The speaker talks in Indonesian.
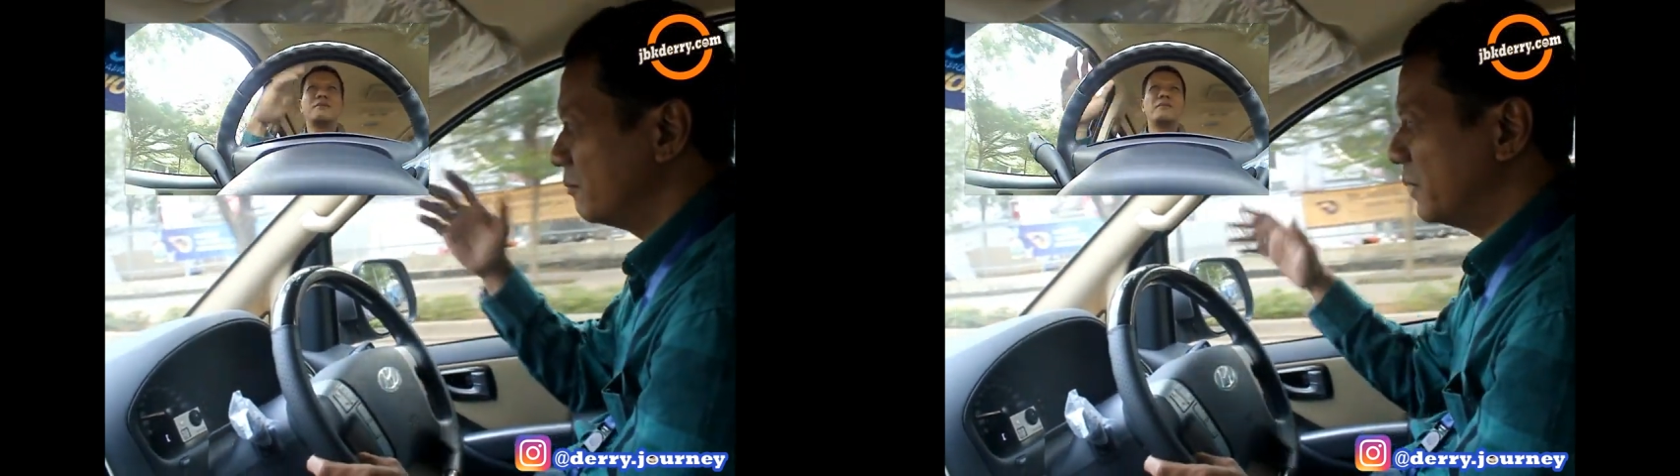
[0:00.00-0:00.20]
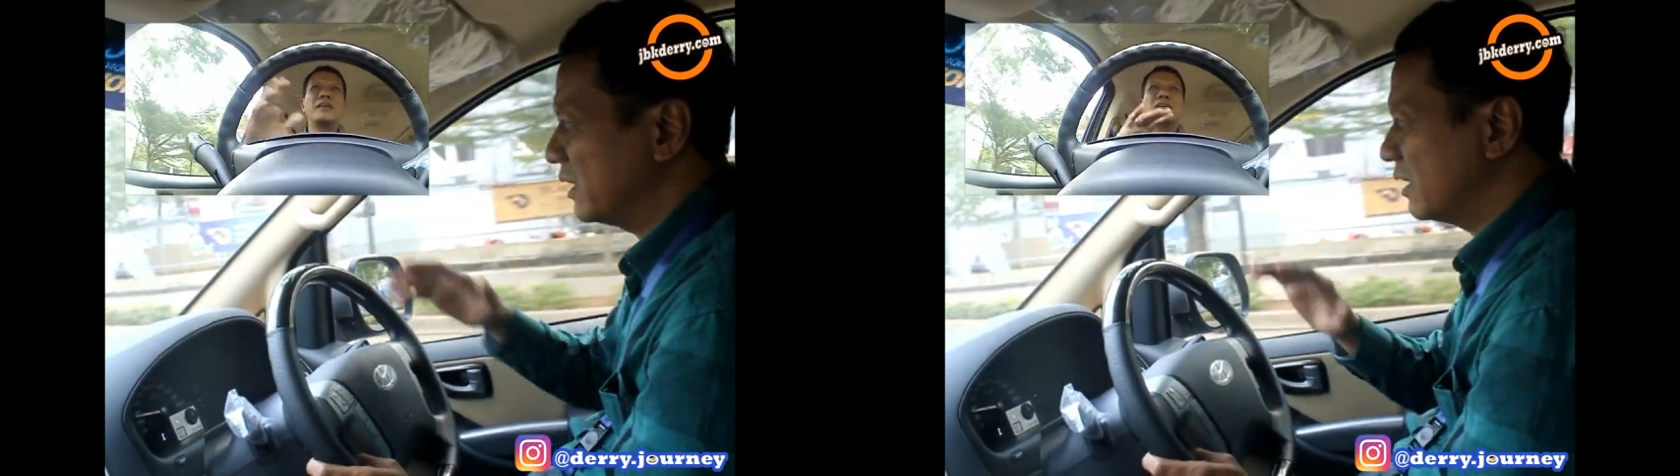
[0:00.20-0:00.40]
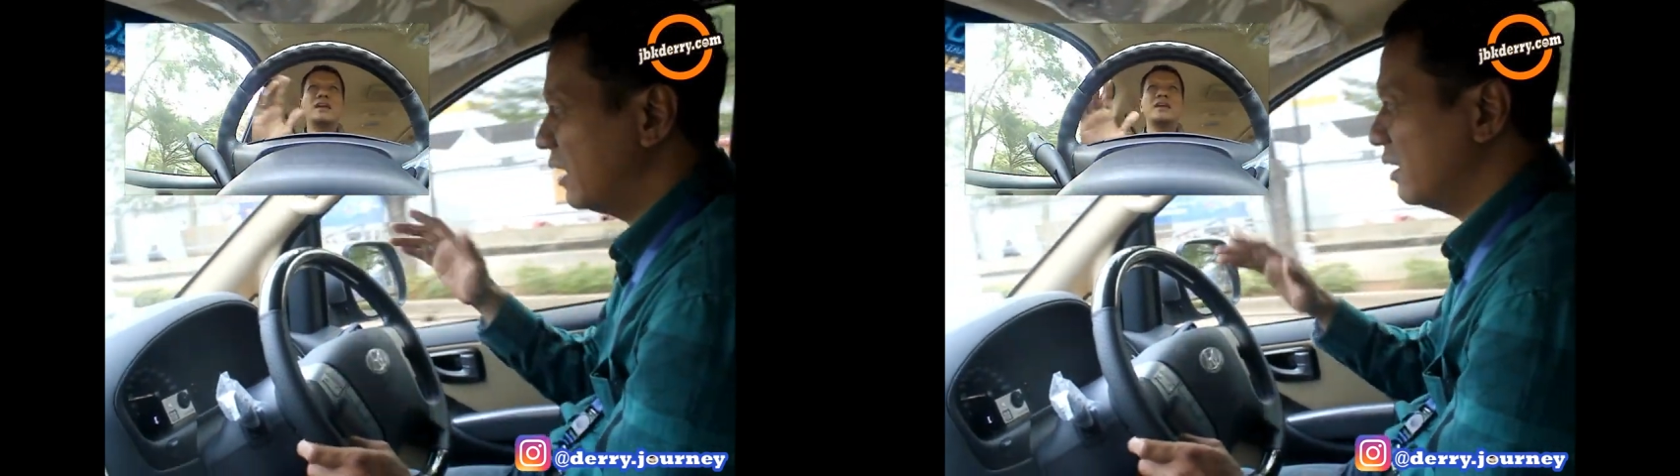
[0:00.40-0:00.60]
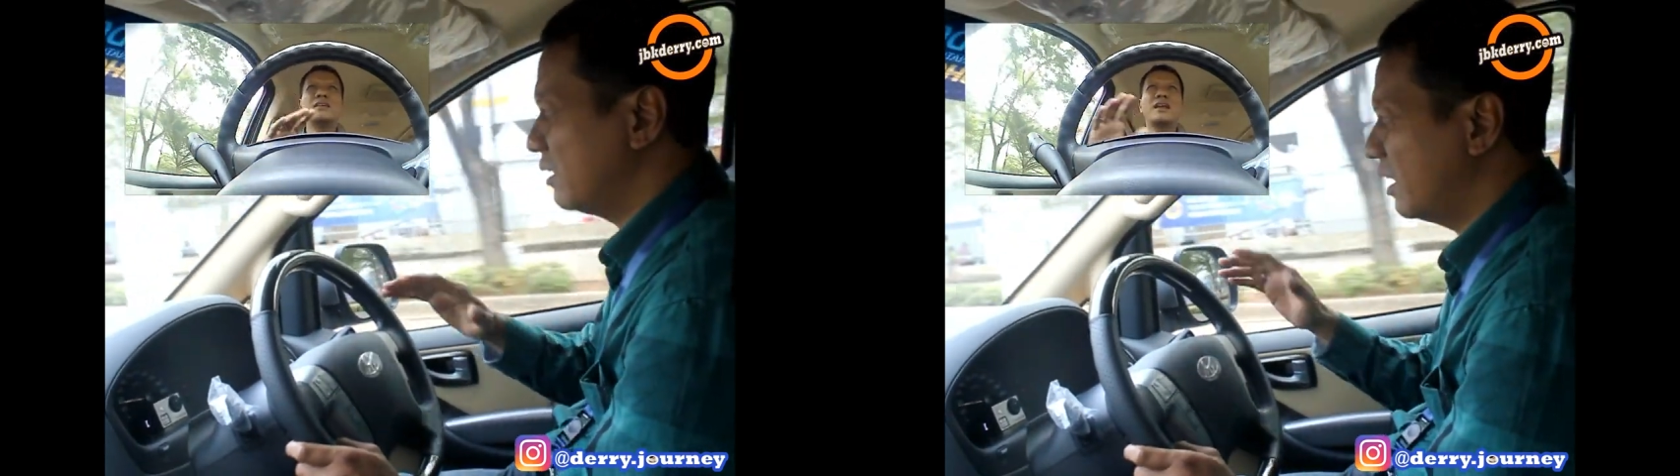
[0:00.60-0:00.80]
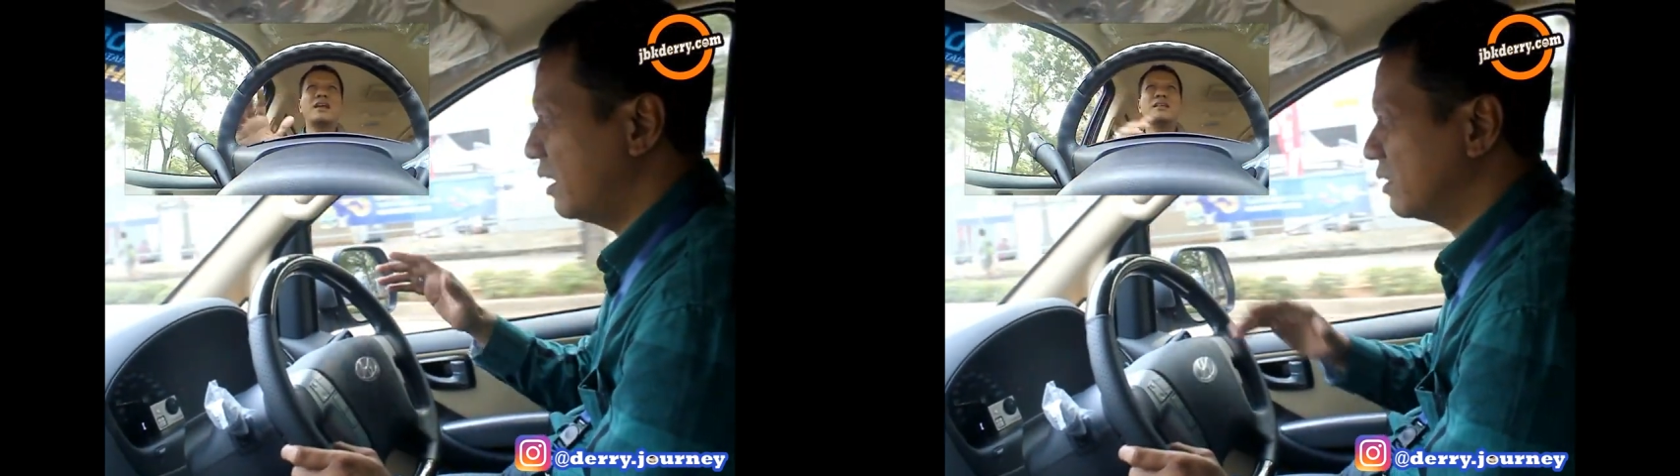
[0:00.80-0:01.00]
banyak
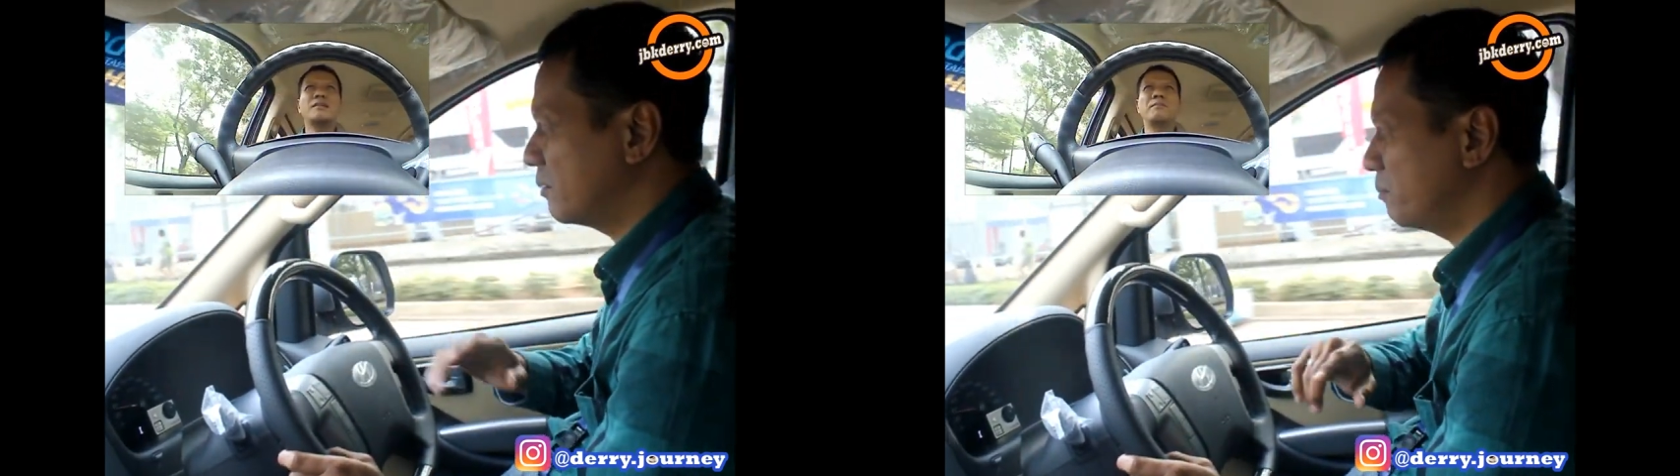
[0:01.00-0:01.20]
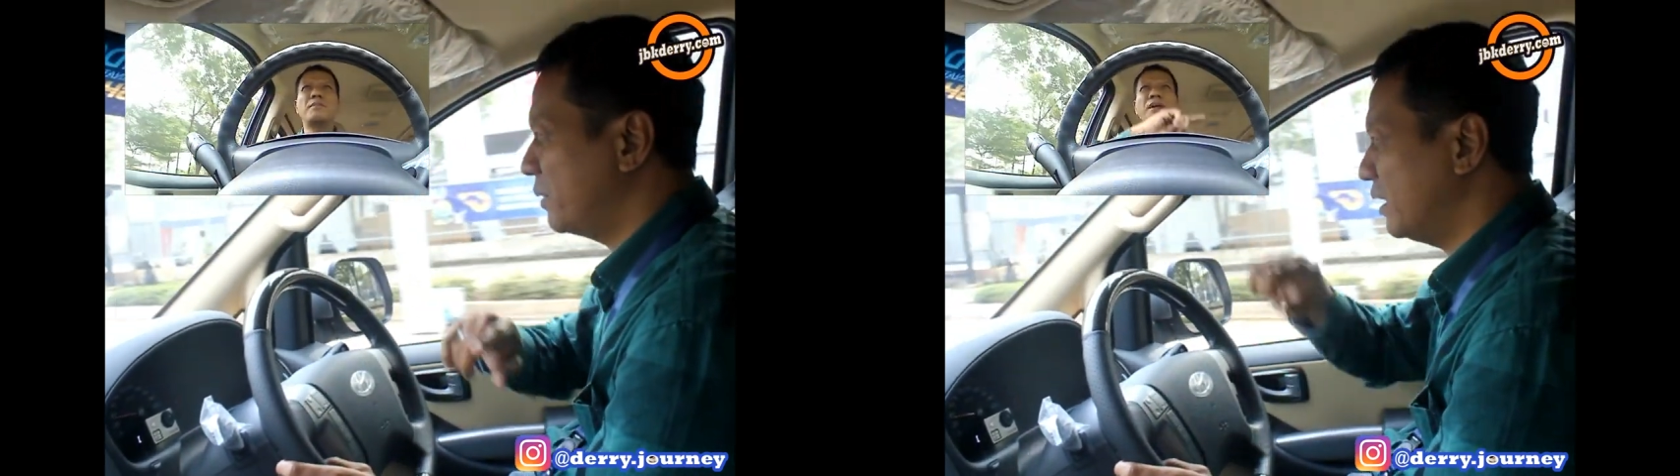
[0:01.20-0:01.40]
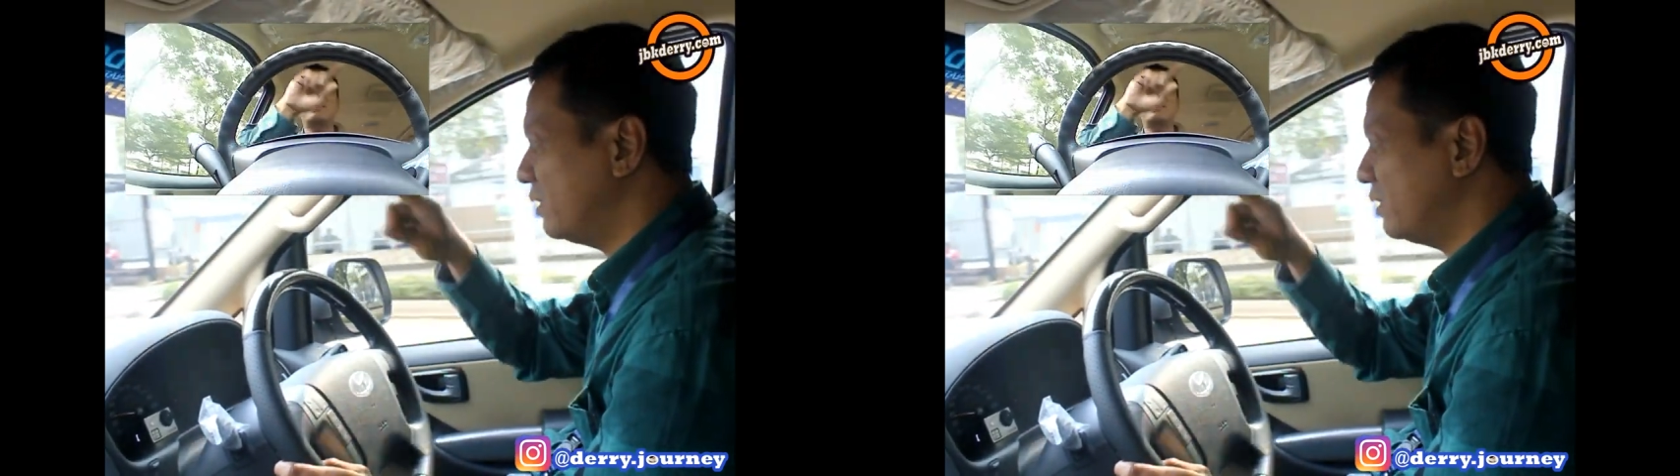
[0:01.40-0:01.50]
jalan-jalanan sempit